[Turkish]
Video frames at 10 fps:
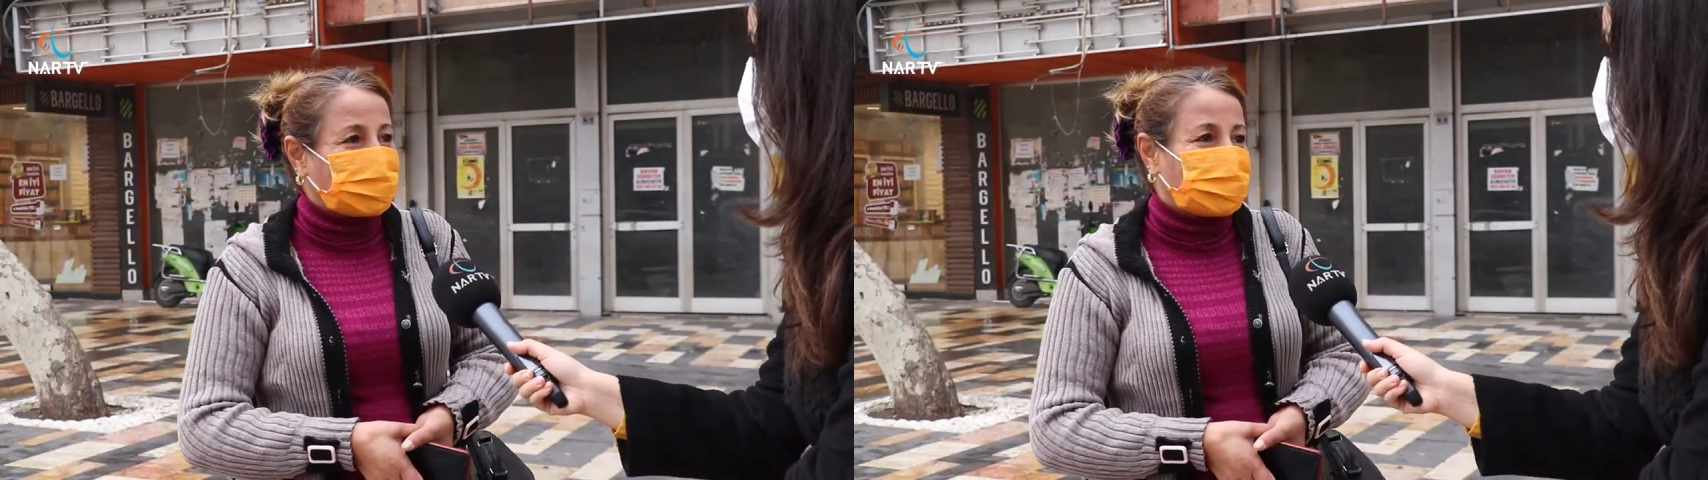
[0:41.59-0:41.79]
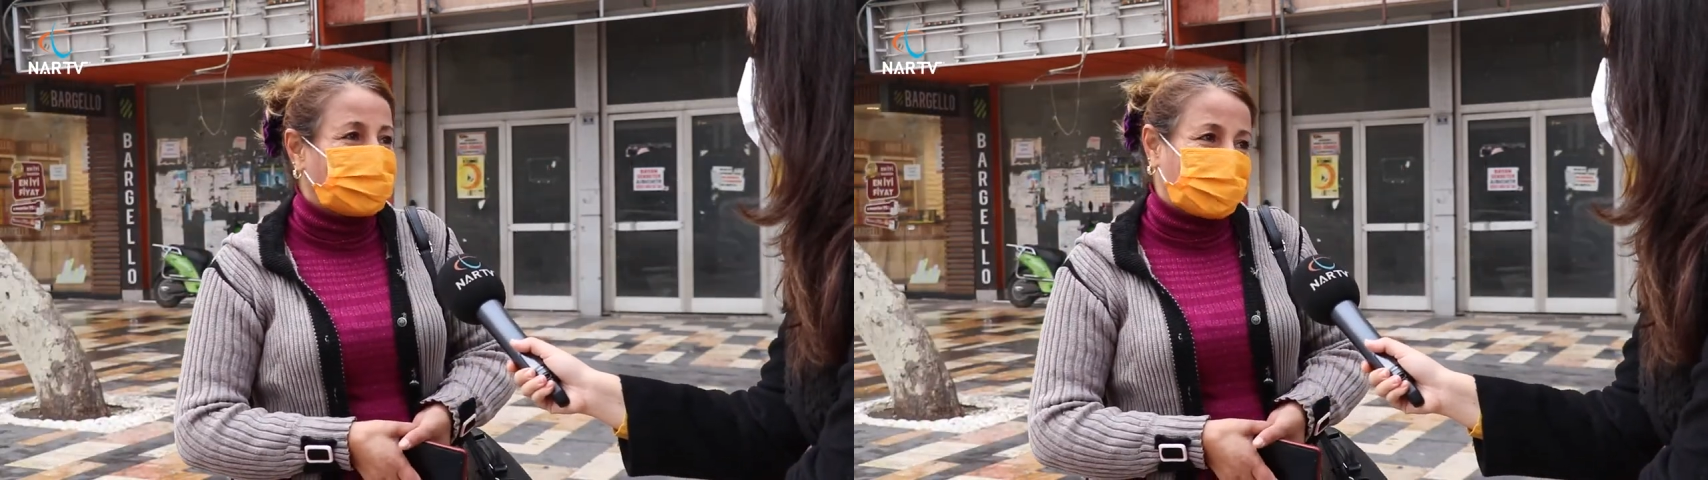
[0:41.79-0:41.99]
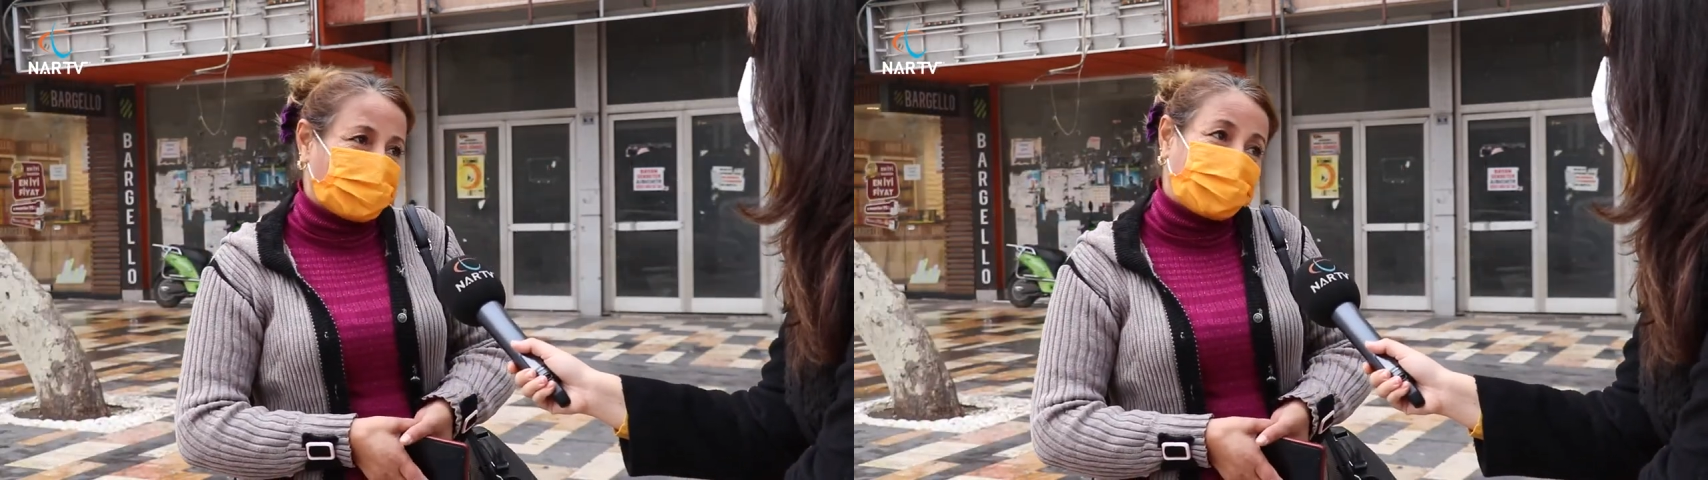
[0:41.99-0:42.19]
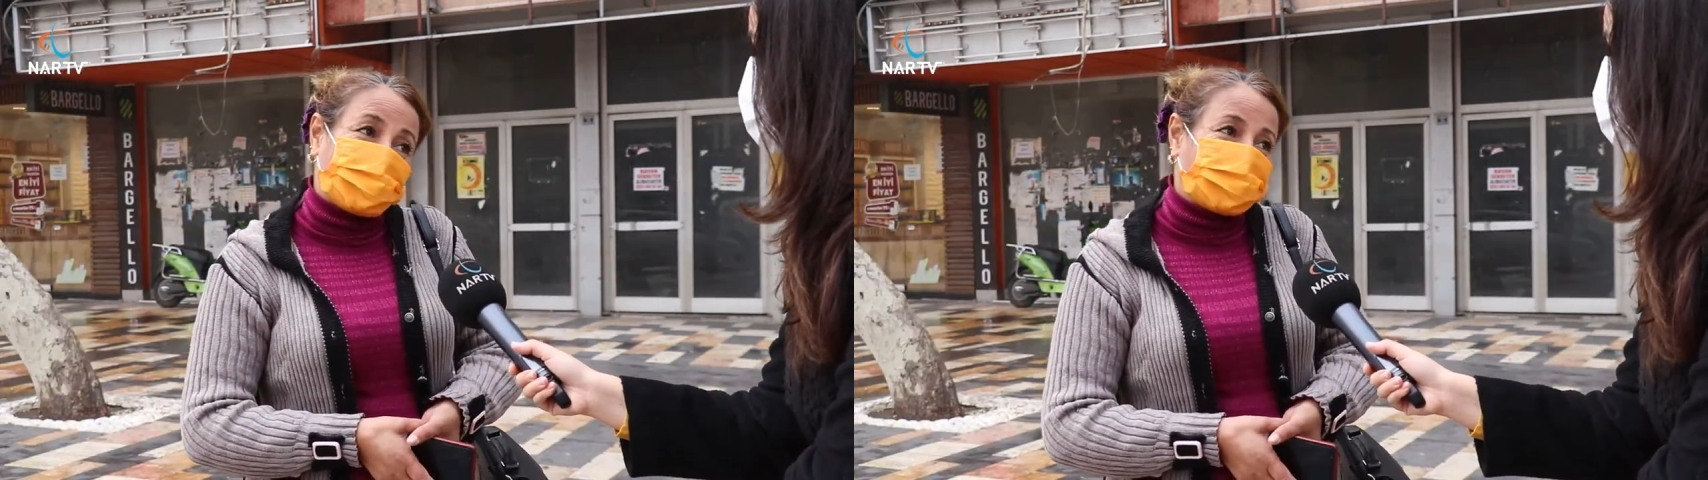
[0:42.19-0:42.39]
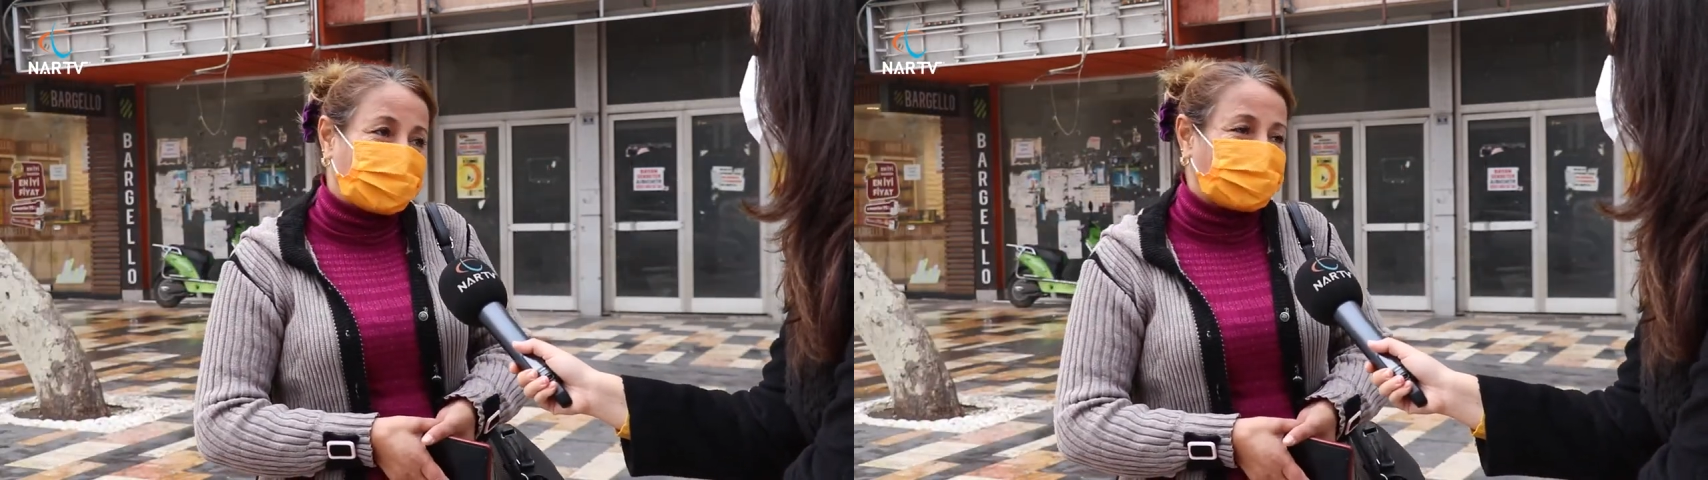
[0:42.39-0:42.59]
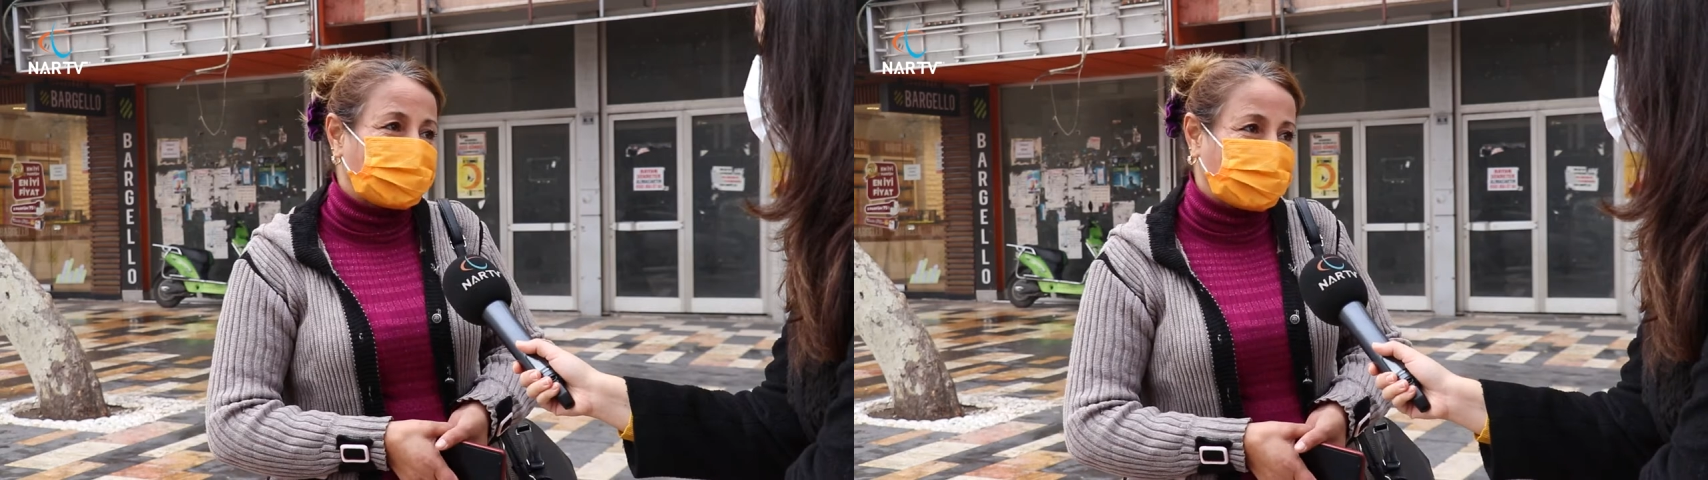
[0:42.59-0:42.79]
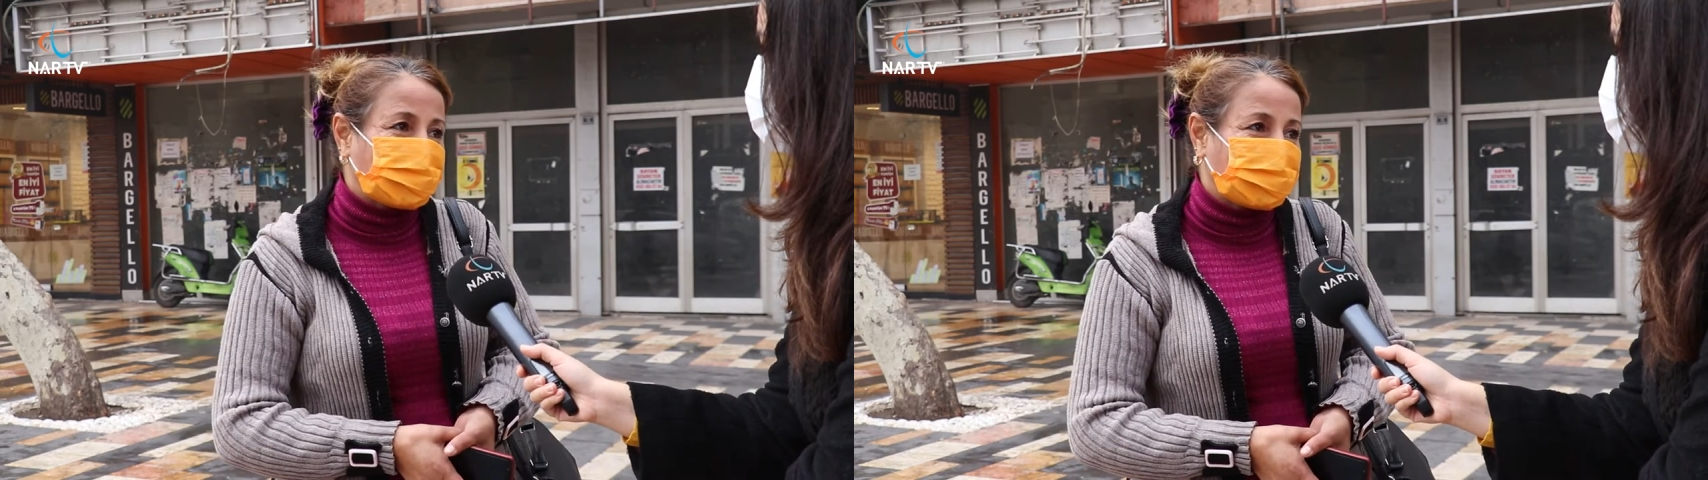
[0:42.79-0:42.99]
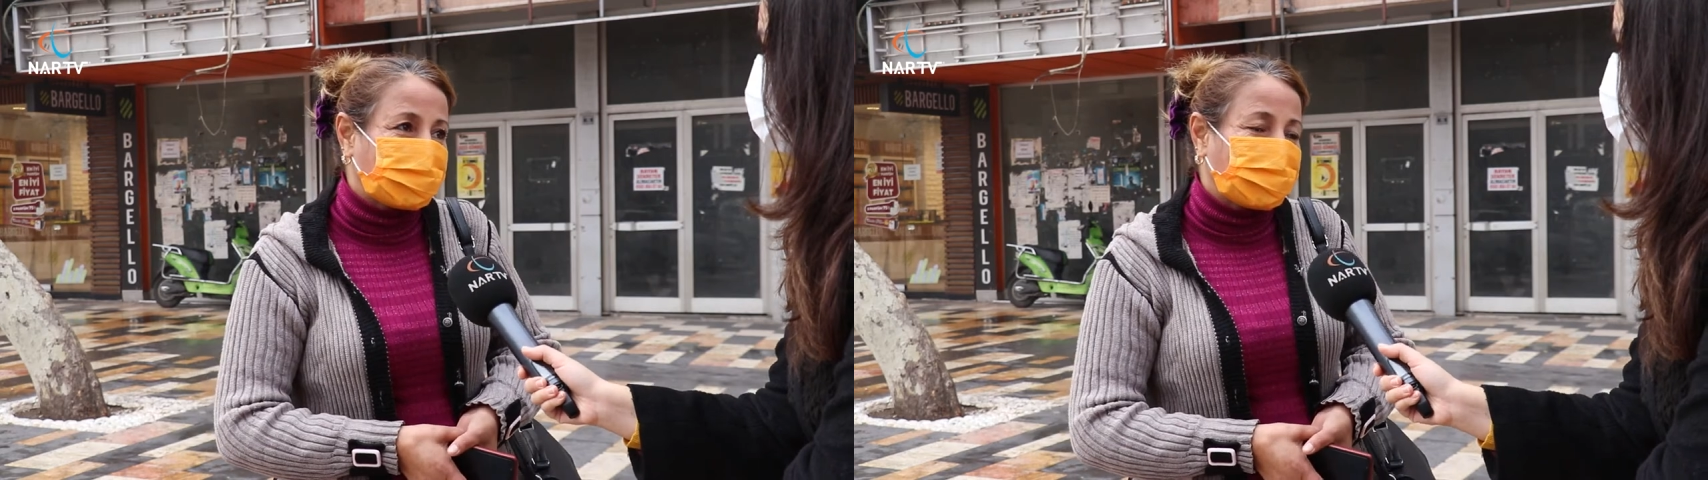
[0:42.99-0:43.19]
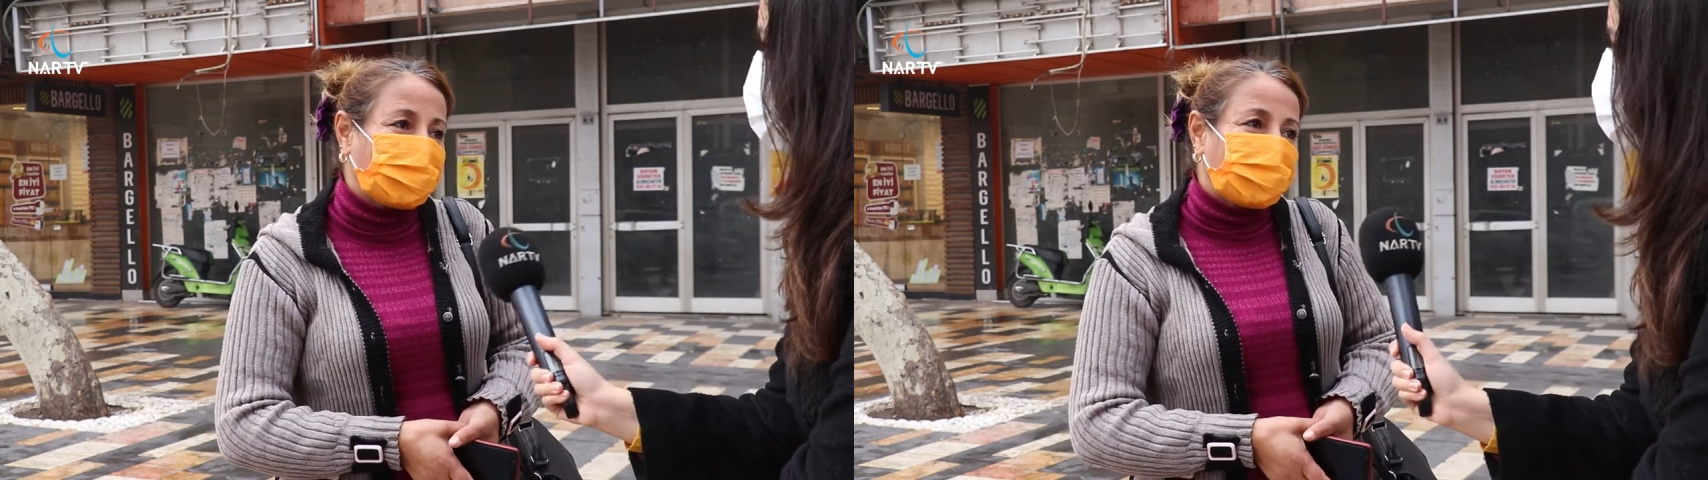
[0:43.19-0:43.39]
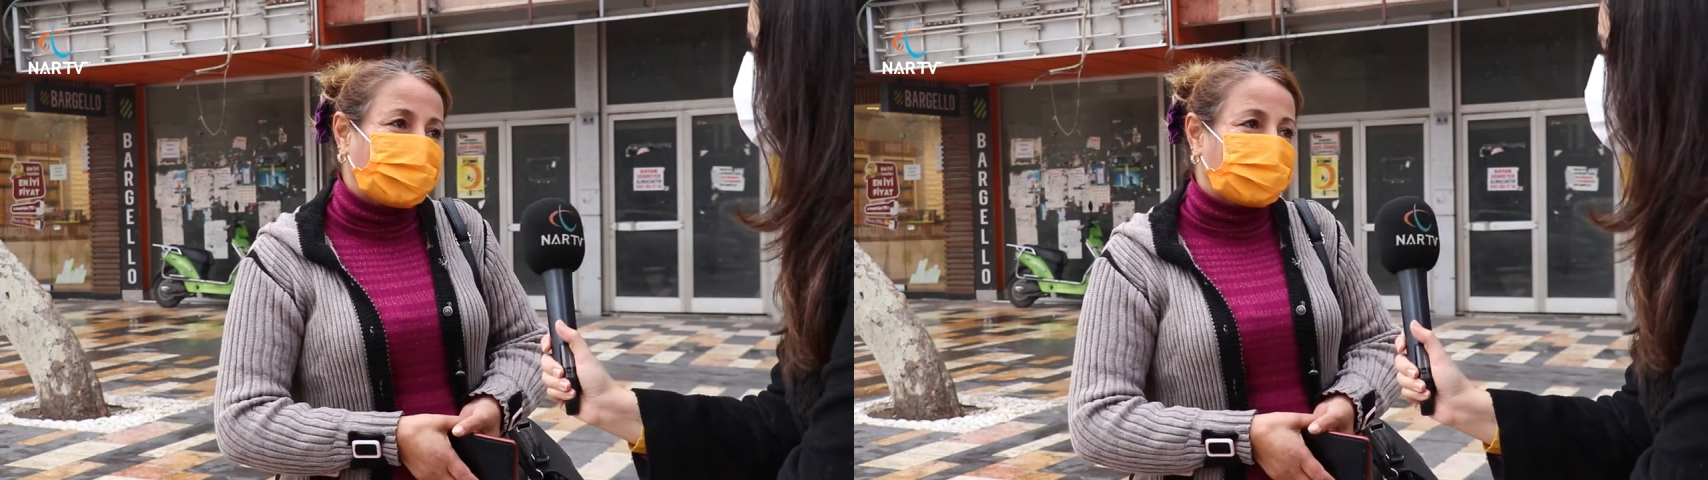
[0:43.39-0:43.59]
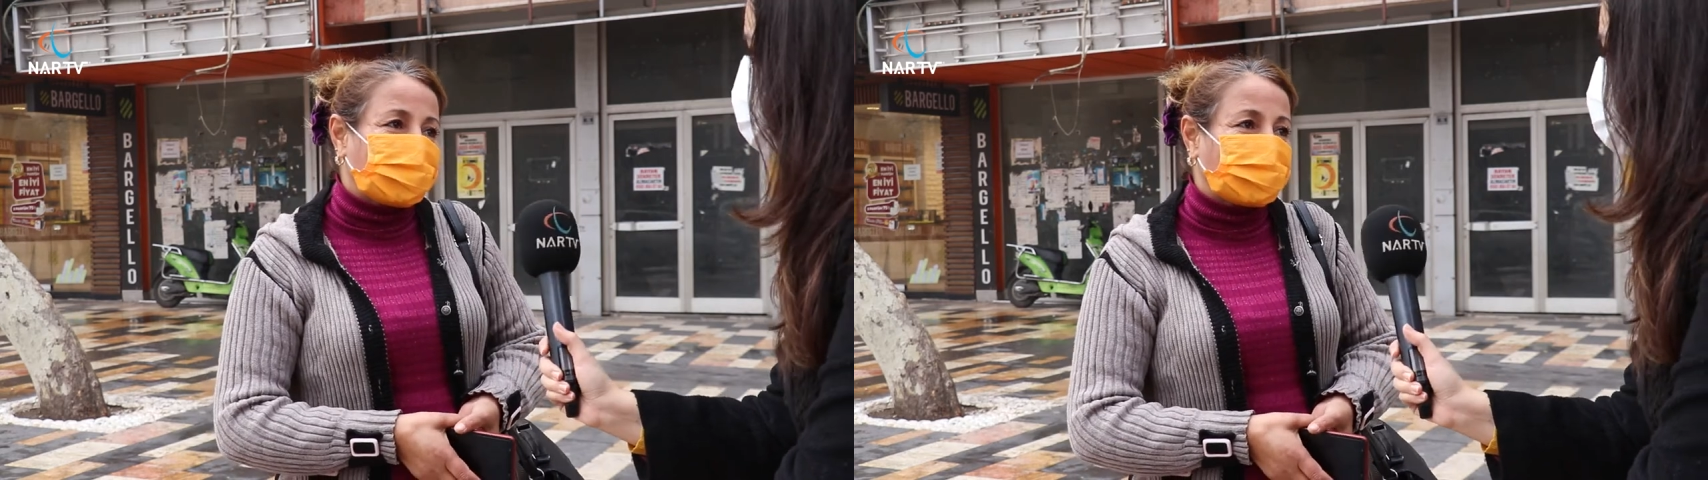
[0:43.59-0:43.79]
Öyle mi? Evet. Başınızda